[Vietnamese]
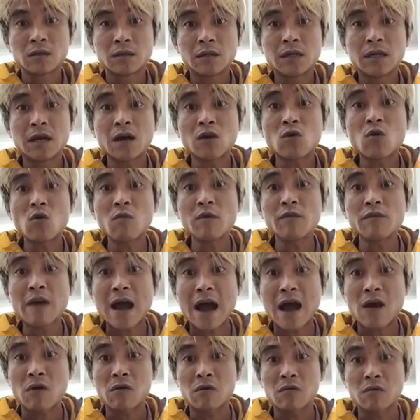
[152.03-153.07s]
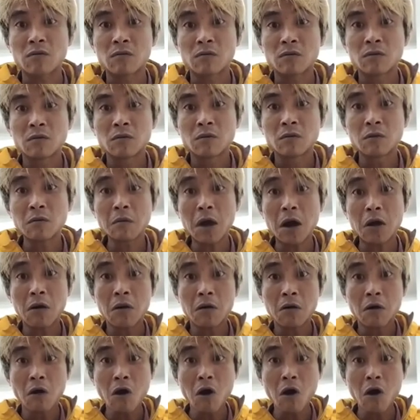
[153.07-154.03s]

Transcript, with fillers: thì các cụ mới vào nó bảo